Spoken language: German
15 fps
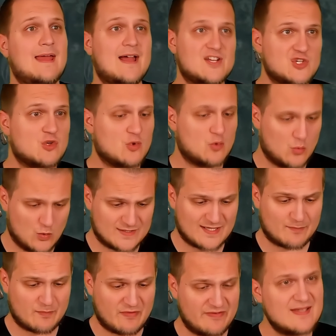schon gut. Sag
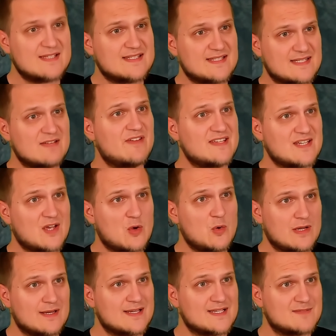mir wenigstens, in welcher Höhle
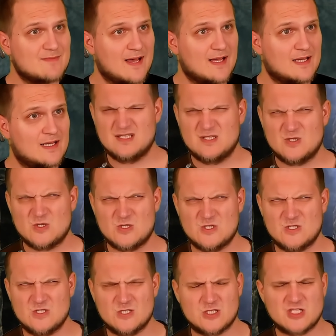das war.
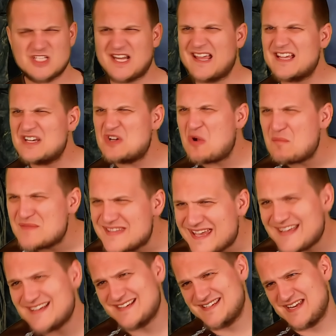Äh, streng genommen
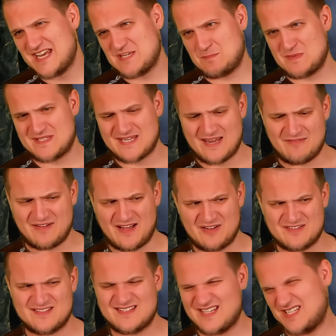jede, in der ich bisher war. Und
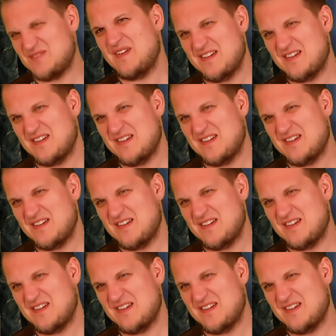das waren